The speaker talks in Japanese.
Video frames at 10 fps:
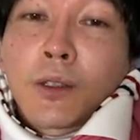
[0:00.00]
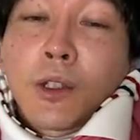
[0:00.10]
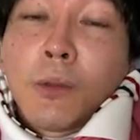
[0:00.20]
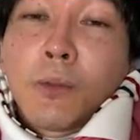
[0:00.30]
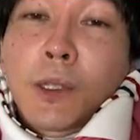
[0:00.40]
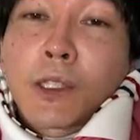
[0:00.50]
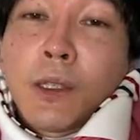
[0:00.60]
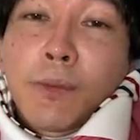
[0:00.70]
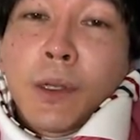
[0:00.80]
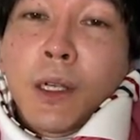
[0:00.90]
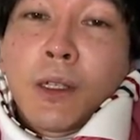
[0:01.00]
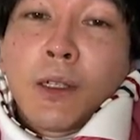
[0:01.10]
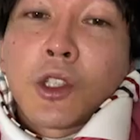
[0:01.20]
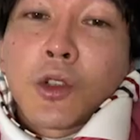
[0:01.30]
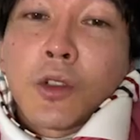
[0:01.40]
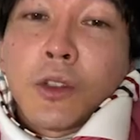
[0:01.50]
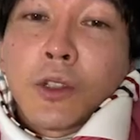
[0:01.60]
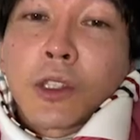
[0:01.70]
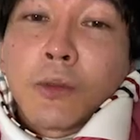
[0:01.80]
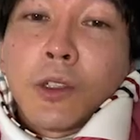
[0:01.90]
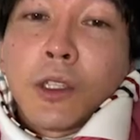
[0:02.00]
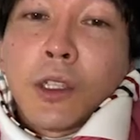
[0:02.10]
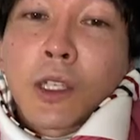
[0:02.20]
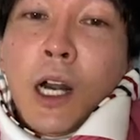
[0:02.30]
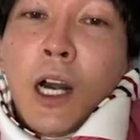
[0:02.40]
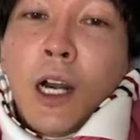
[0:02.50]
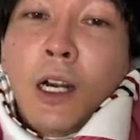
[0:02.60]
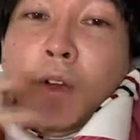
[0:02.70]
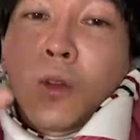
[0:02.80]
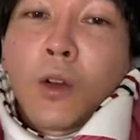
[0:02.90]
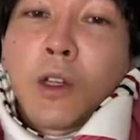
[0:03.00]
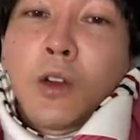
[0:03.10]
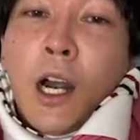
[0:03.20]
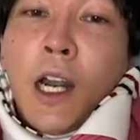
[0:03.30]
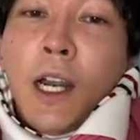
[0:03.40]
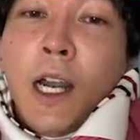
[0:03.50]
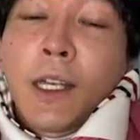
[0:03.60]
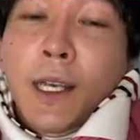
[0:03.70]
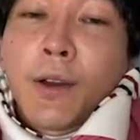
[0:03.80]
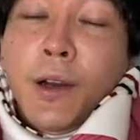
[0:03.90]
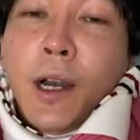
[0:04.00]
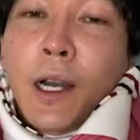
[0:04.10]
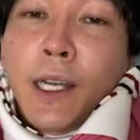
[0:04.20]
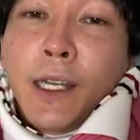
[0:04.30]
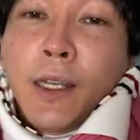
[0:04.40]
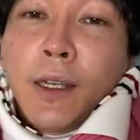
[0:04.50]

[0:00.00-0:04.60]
うん、それも別にブラックジョークのつもりでさ、あ、俺の愛、愛だよ。愛。